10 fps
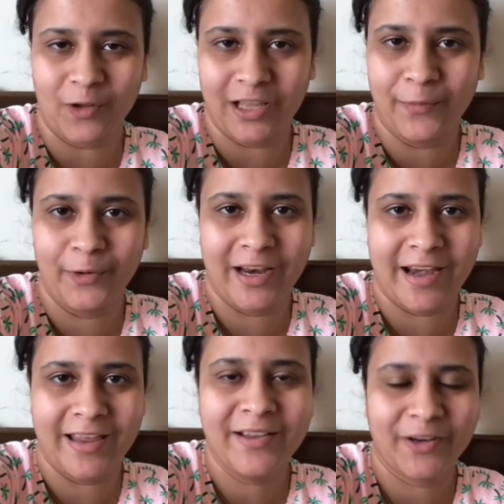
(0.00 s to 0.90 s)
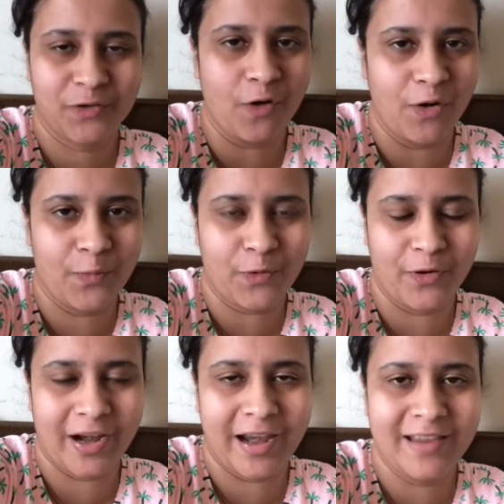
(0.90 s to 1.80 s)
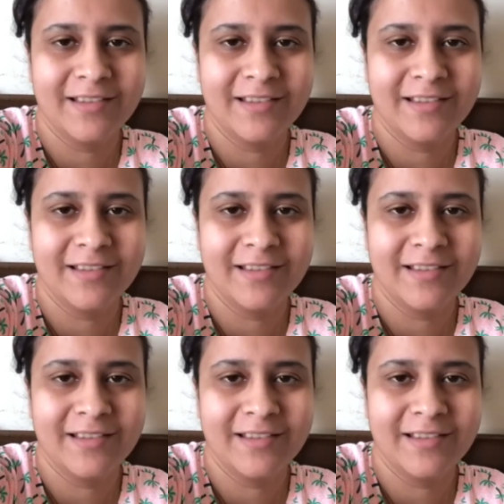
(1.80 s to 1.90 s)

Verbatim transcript: কথা বলে নেই একটু গল্প করে নেই